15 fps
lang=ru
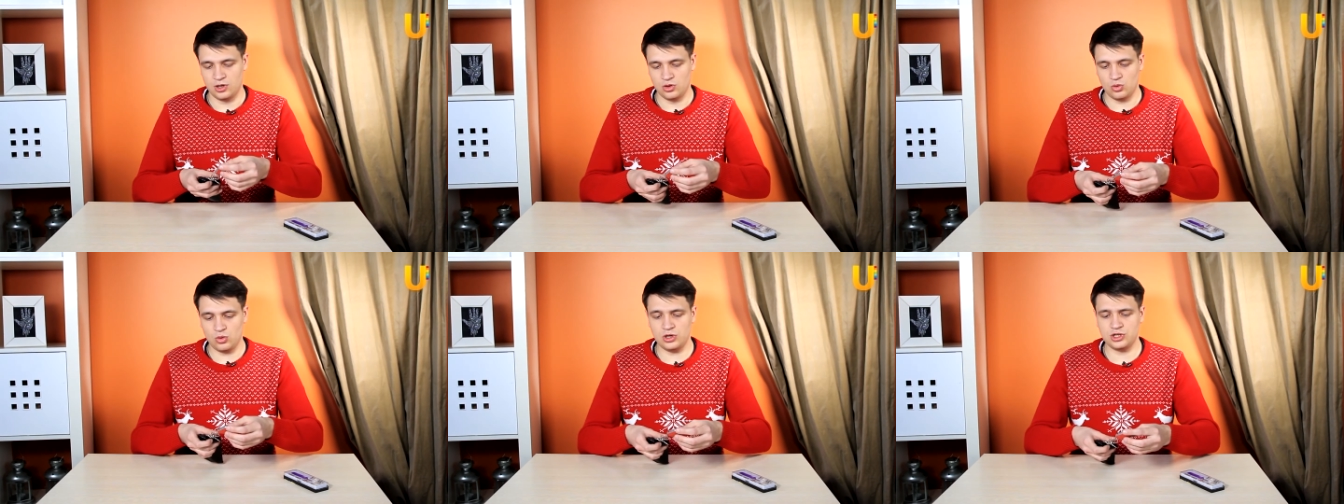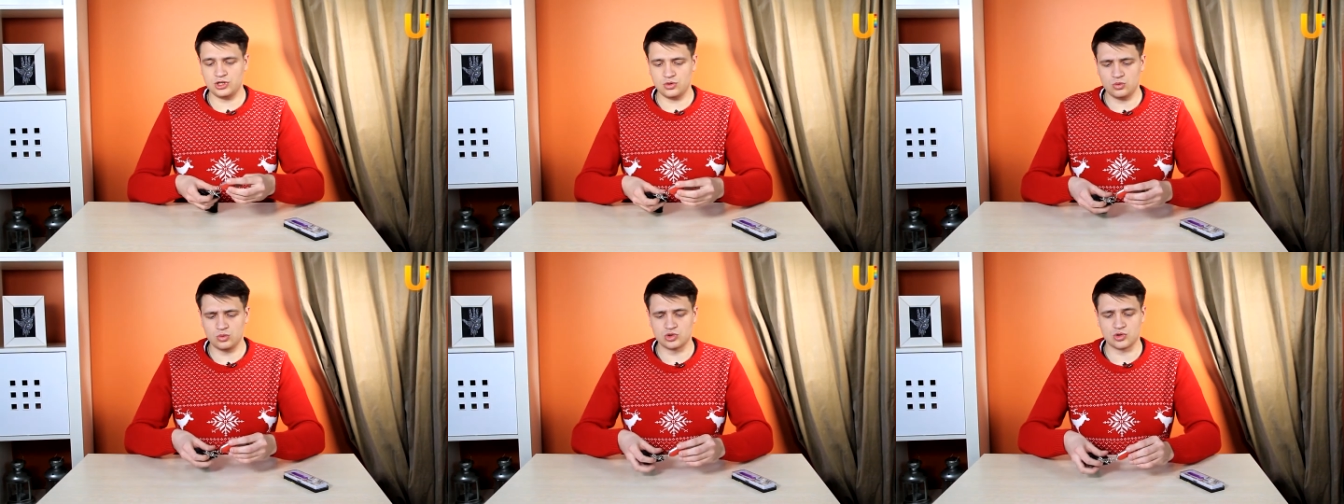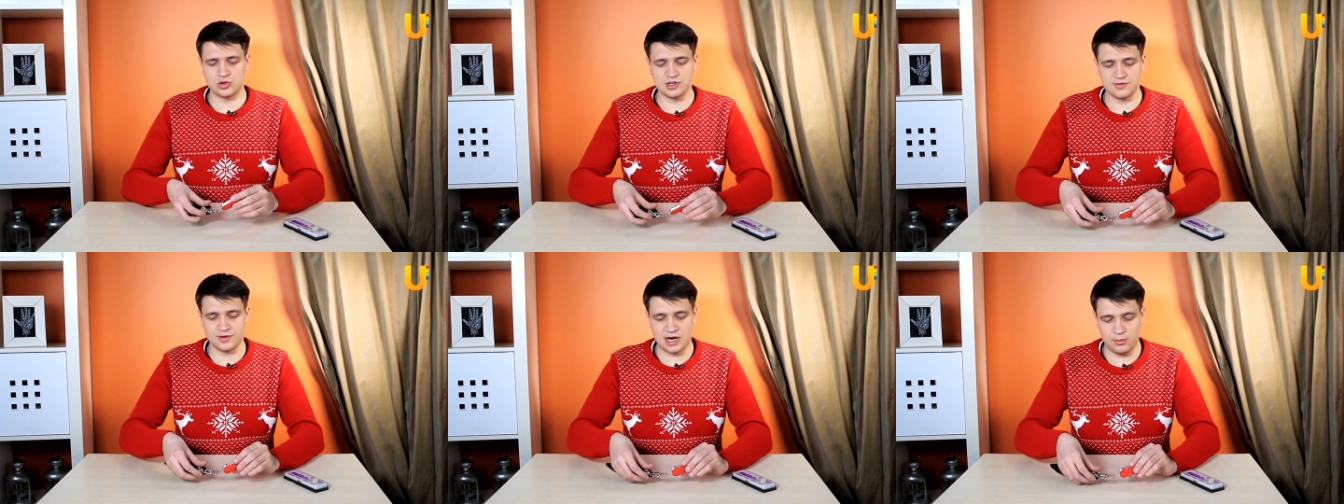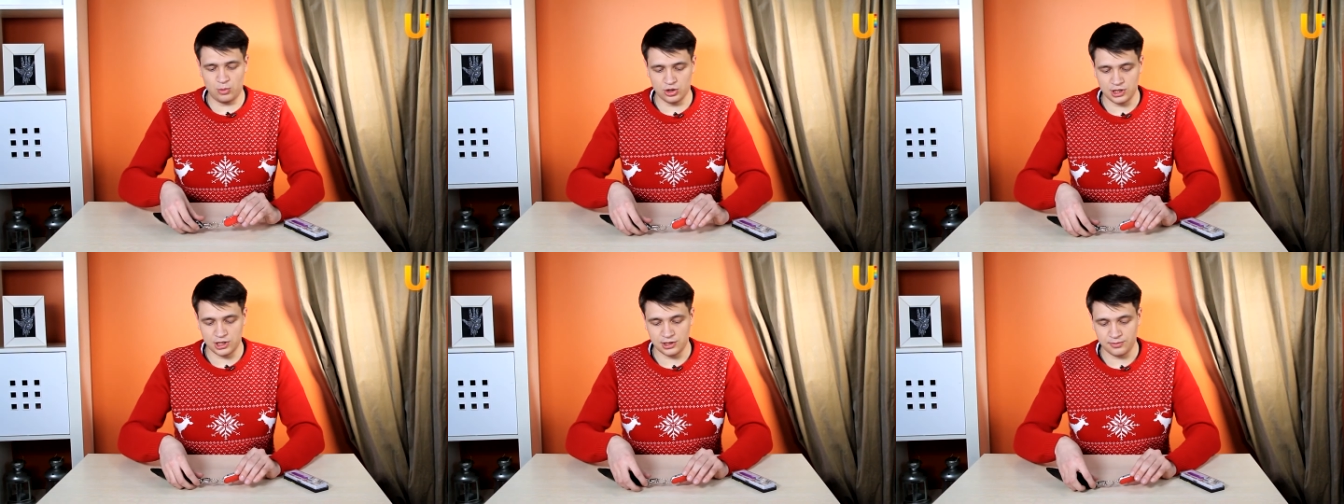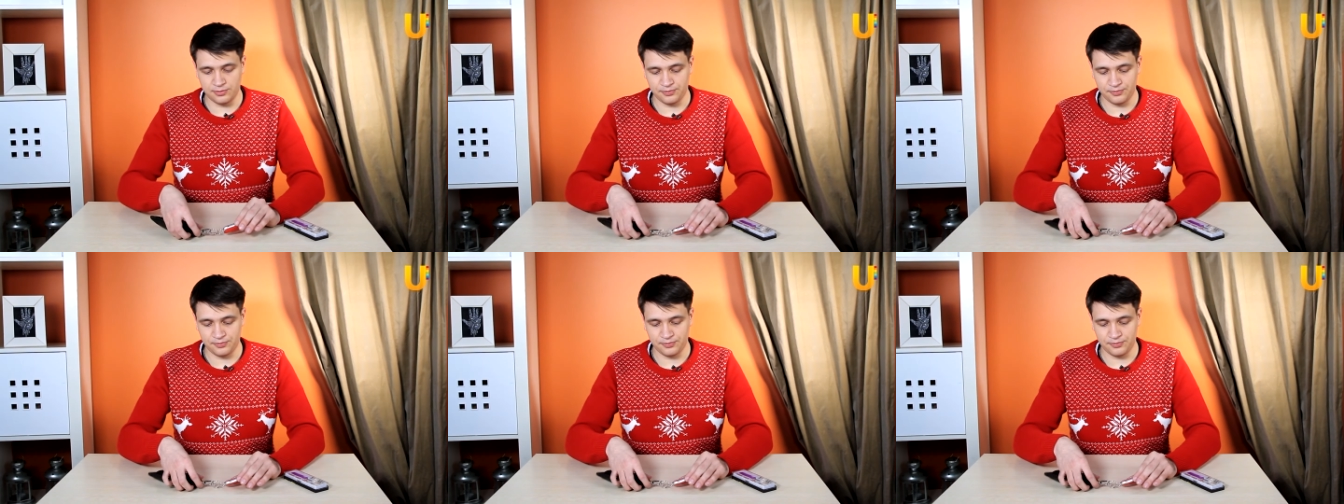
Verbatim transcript: То есть устройство работает.